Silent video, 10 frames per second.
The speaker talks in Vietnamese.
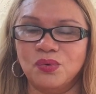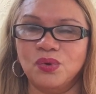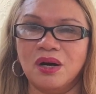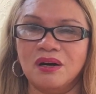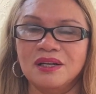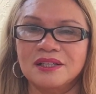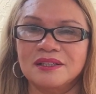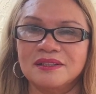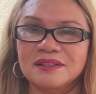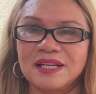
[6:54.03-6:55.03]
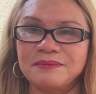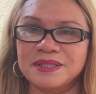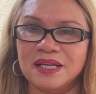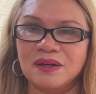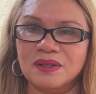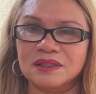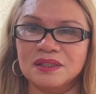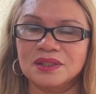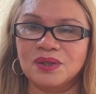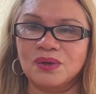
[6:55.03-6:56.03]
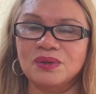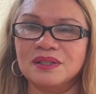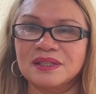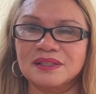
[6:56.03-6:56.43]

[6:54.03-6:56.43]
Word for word: phụ họ ờ, đem xe họ tới chỗ